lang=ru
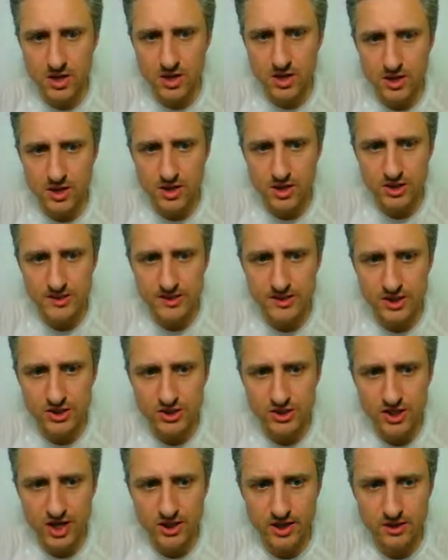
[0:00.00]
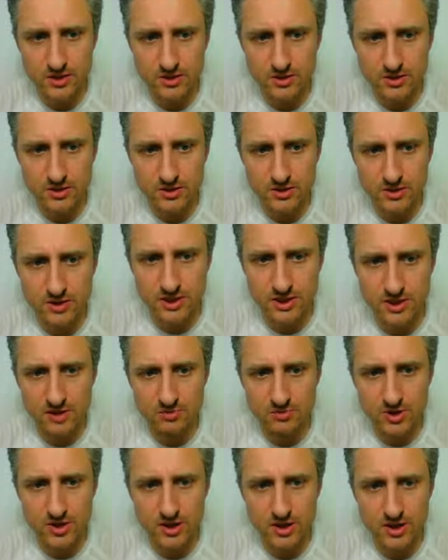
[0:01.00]
и скачать
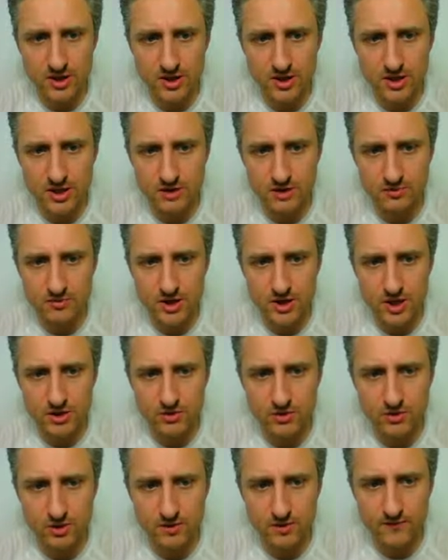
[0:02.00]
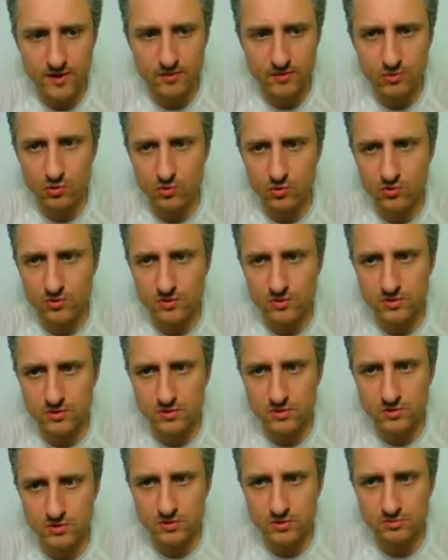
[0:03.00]
дополнительные темы, которые вам могут
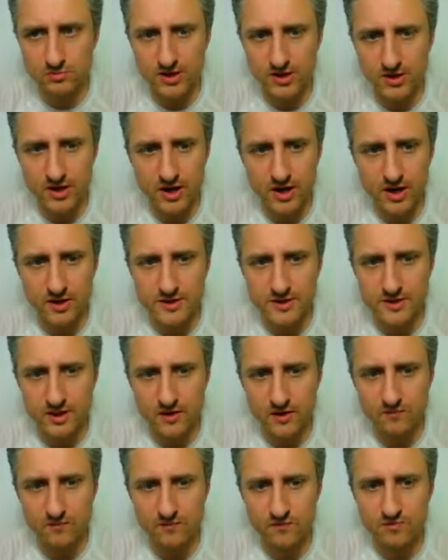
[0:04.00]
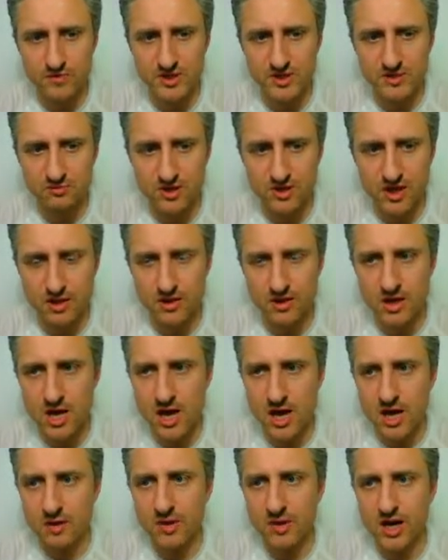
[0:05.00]
Э, понравится. Там, в принципе, я
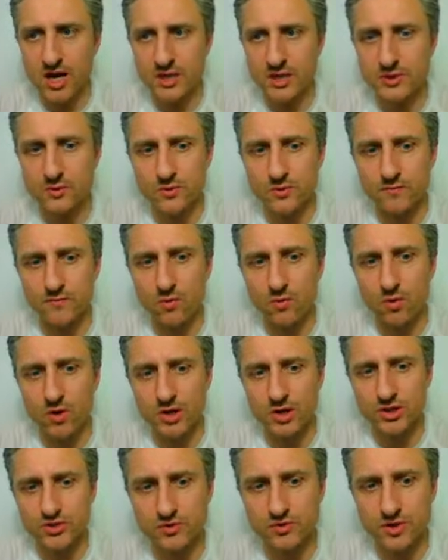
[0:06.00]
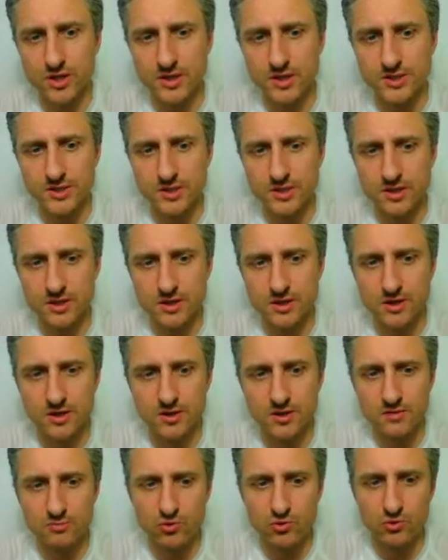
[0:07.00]
показывал в уроках, что есть
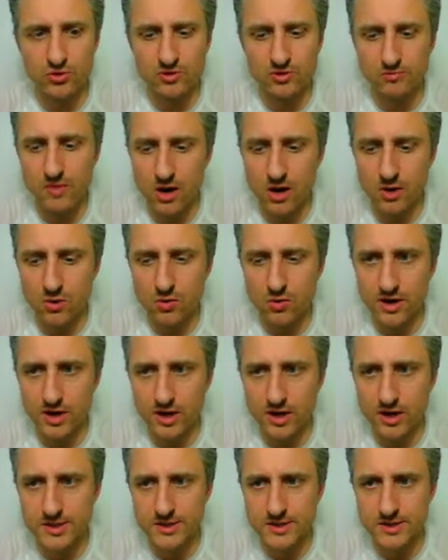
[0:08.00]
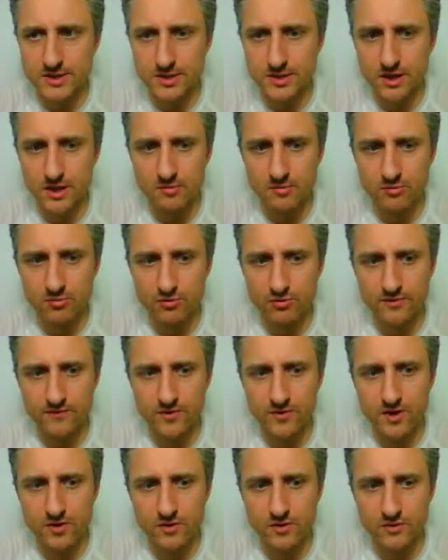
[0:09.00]
и под macOS, и под
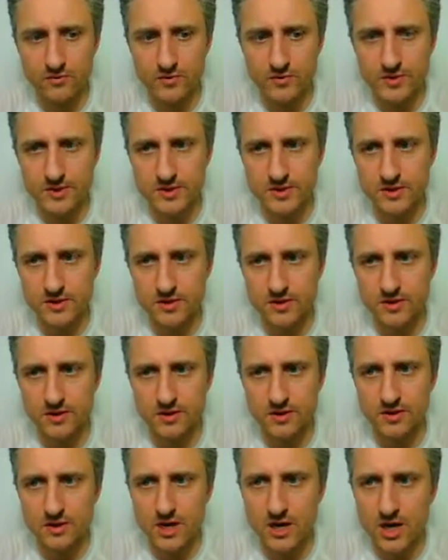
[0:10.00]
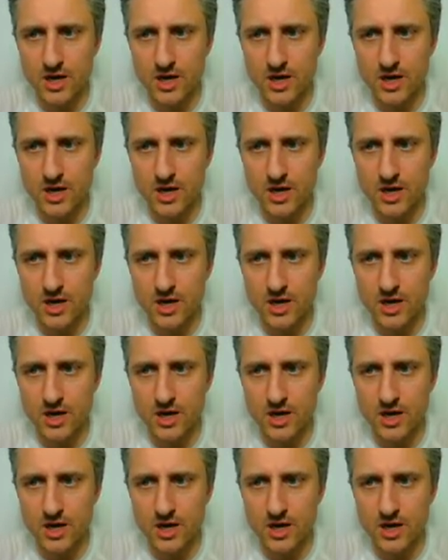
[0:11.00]
Windows, и